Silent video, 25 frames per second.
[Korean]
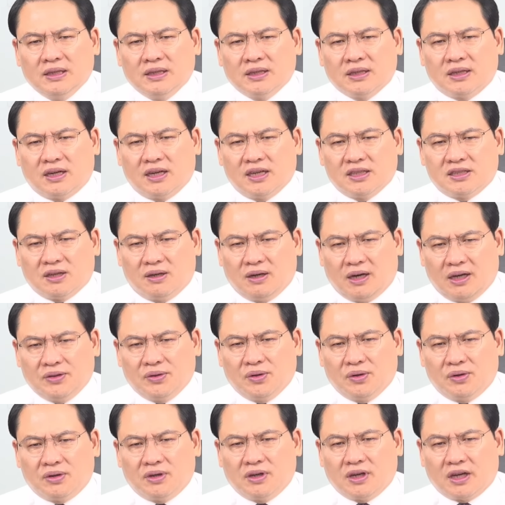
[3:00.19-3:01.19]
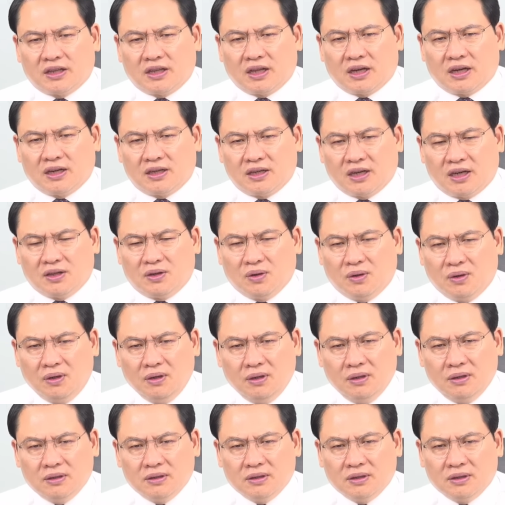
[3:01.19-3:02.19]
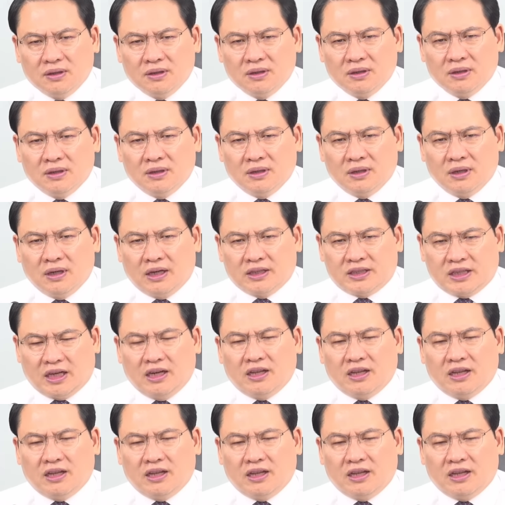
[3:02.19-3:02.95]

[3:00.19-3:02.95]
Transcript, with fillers: 그래서 한동훈을 갖다가 그래도 잘